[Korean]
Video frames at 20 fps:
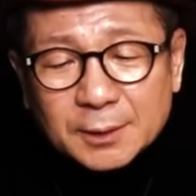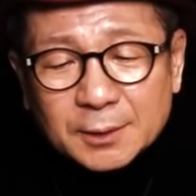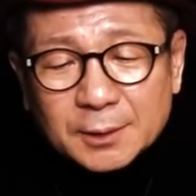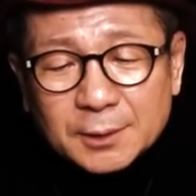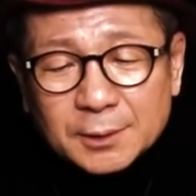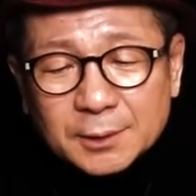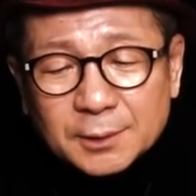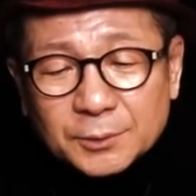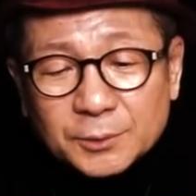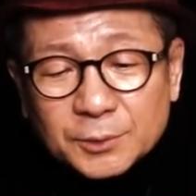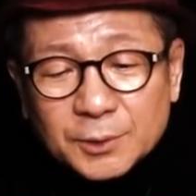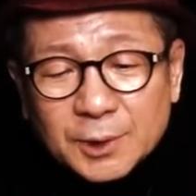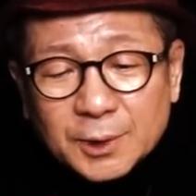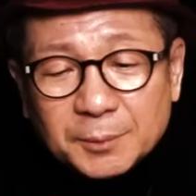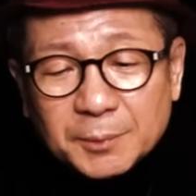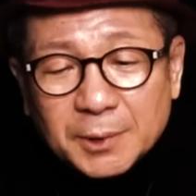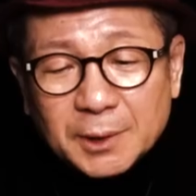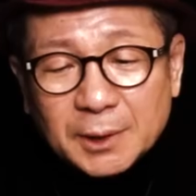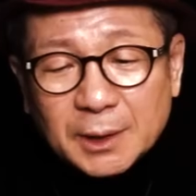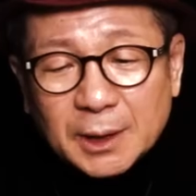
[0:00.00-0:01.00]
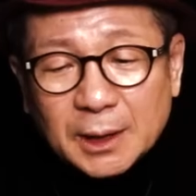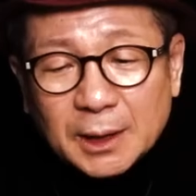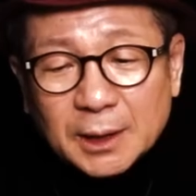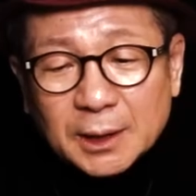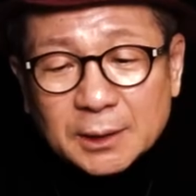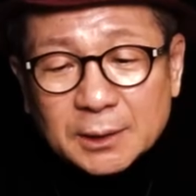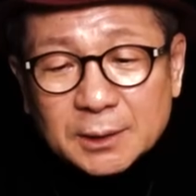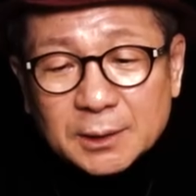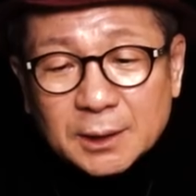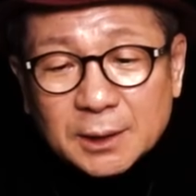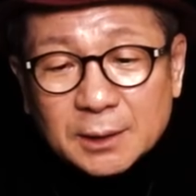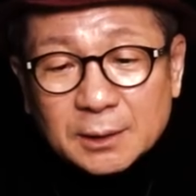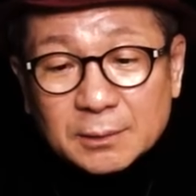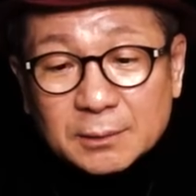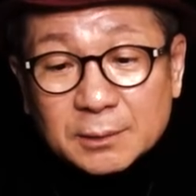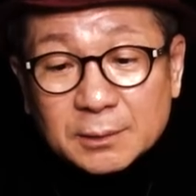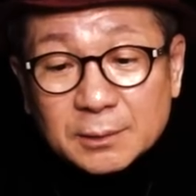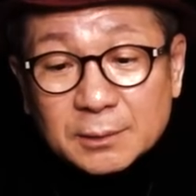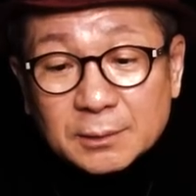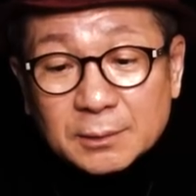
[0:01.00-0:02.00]
그 누님이 내가 이제
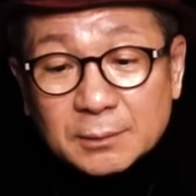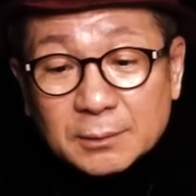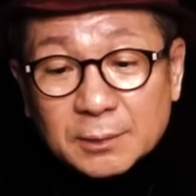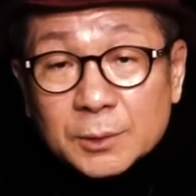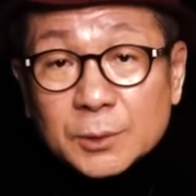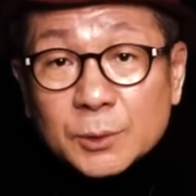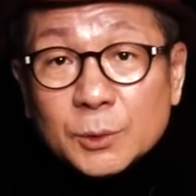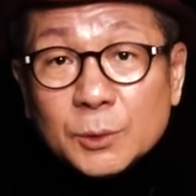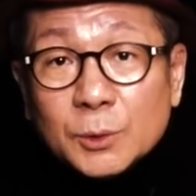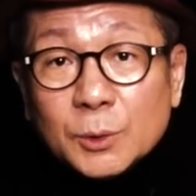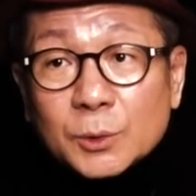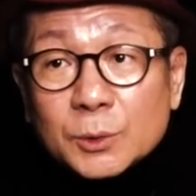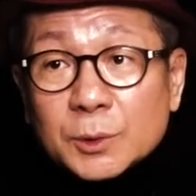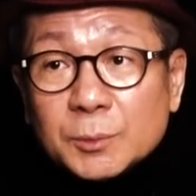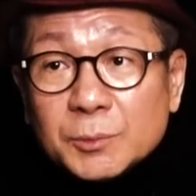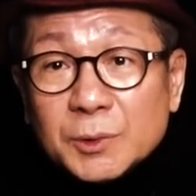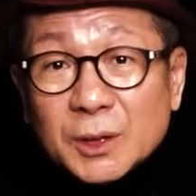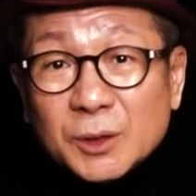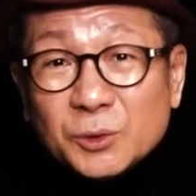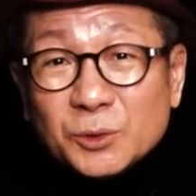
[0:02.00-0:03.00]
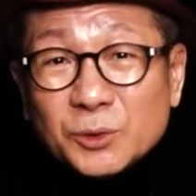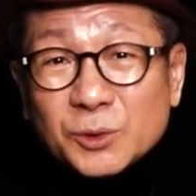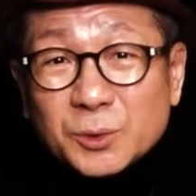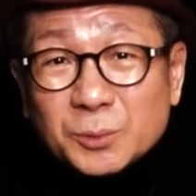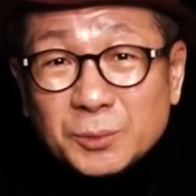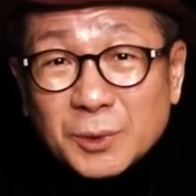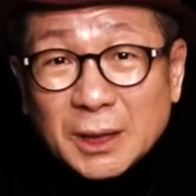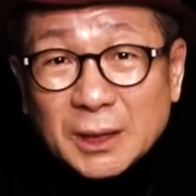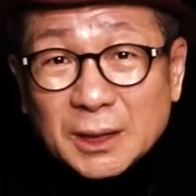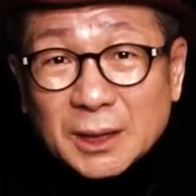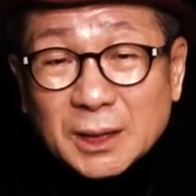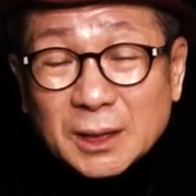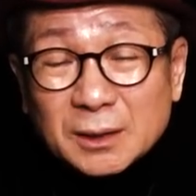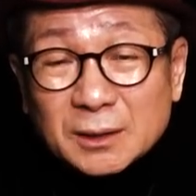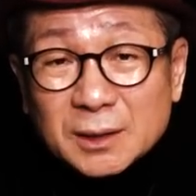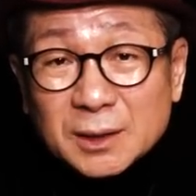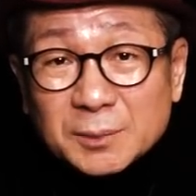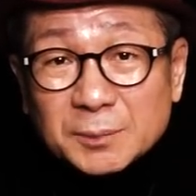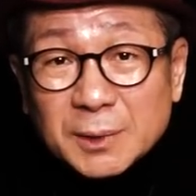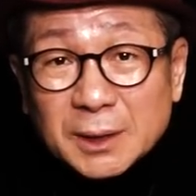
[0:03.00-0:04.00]
그 요즘은 유튜브 하니까
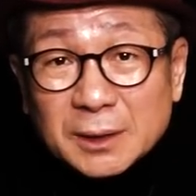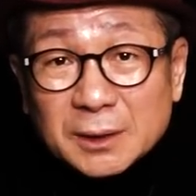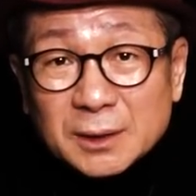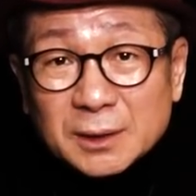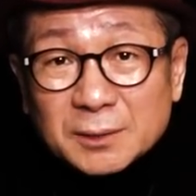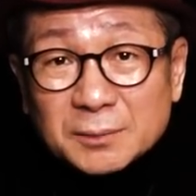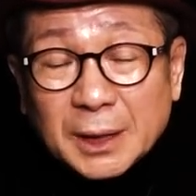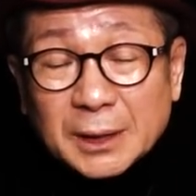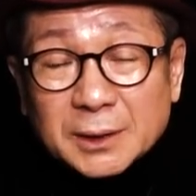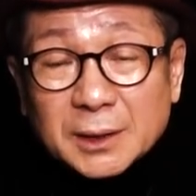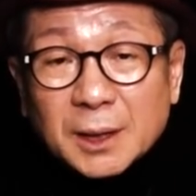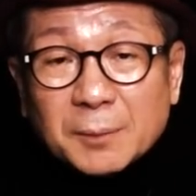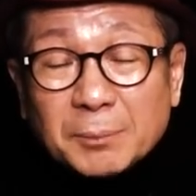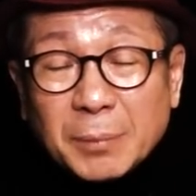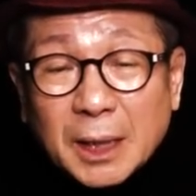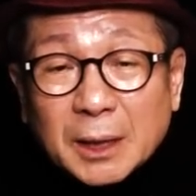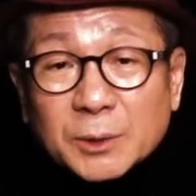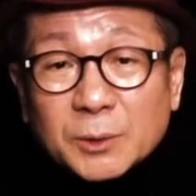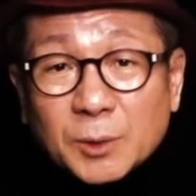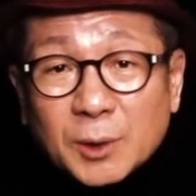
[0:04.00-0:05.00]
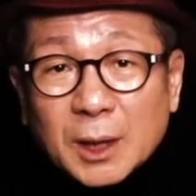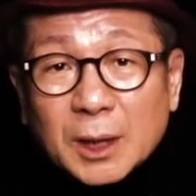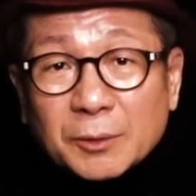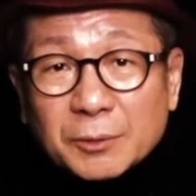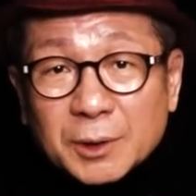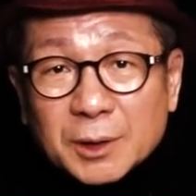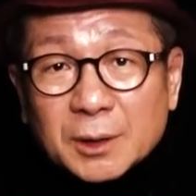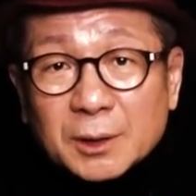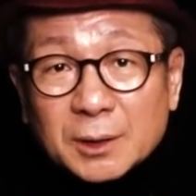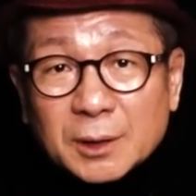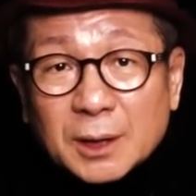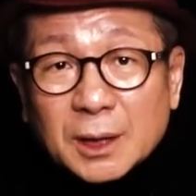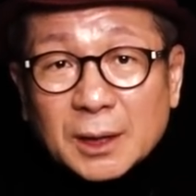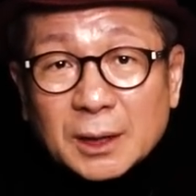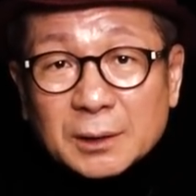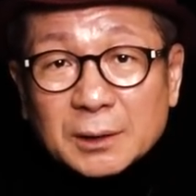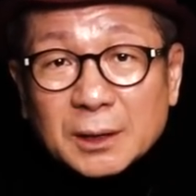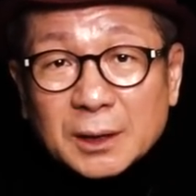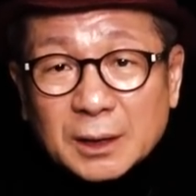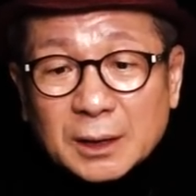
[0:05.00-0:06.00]
그렇지만 한참 방송하고 이럴
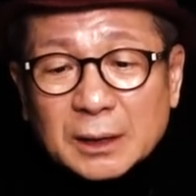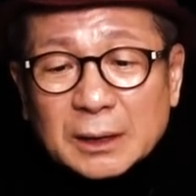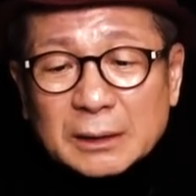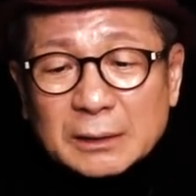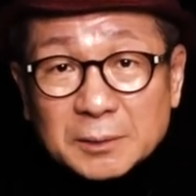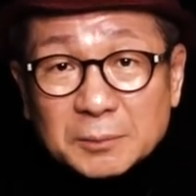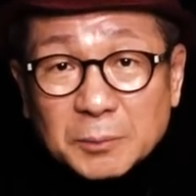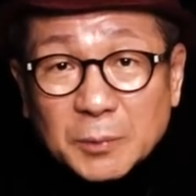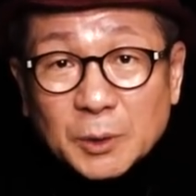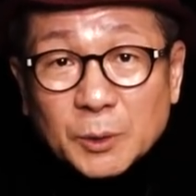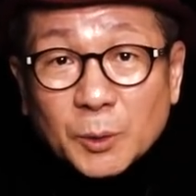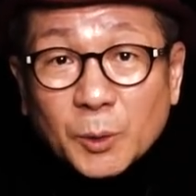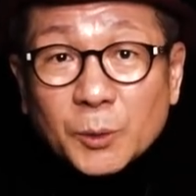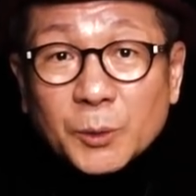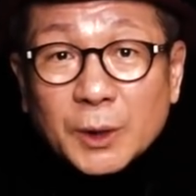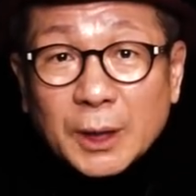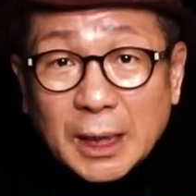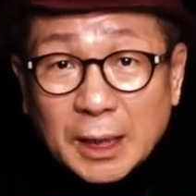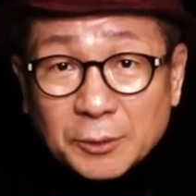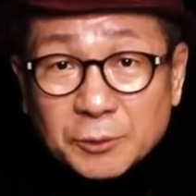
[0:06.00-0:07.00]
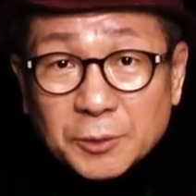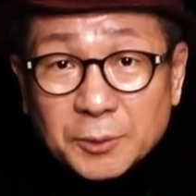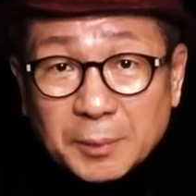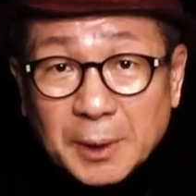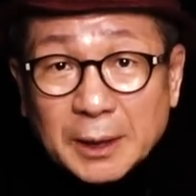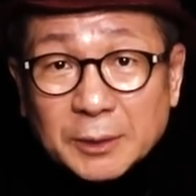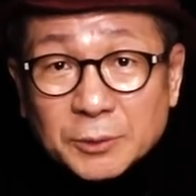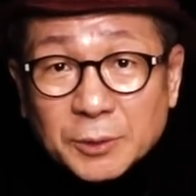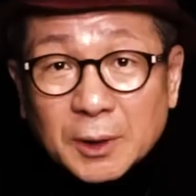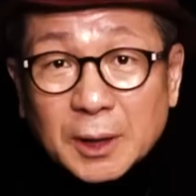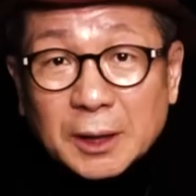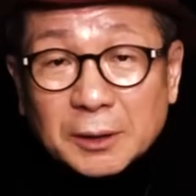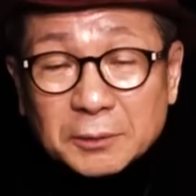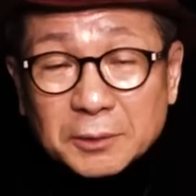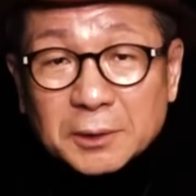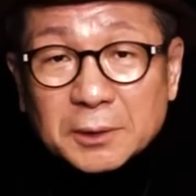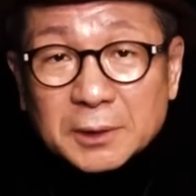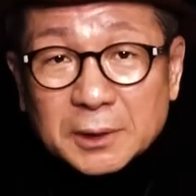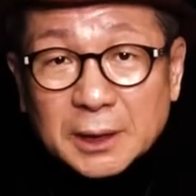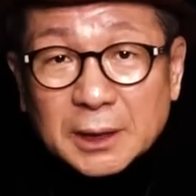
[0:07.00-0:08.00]
때, 그러니까 뭐 논객으로
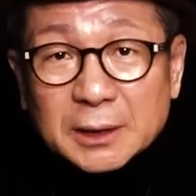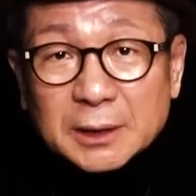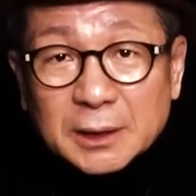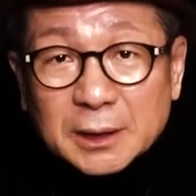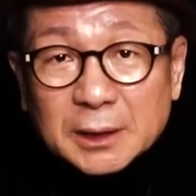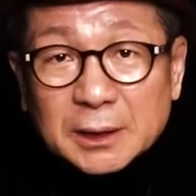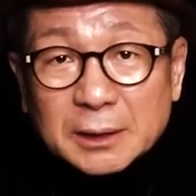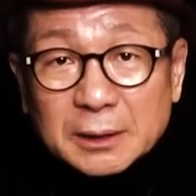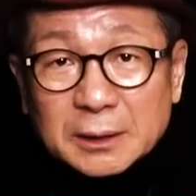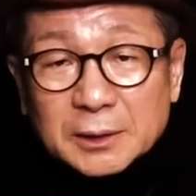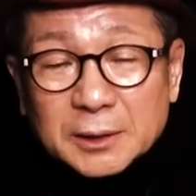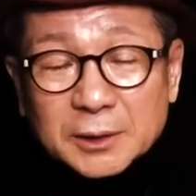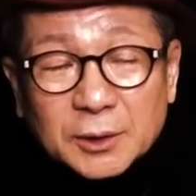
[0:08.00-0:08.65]
방송하고 이럴 때 있잖아요.